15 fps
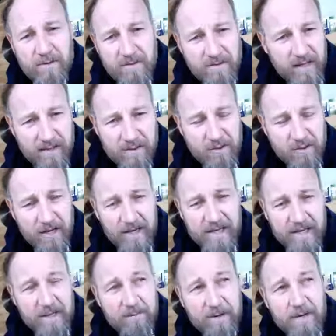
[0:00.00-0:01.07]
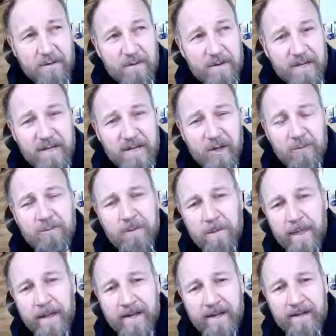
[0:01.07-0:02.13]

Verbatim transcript: Es sind auch schon einige Briefe gekommen.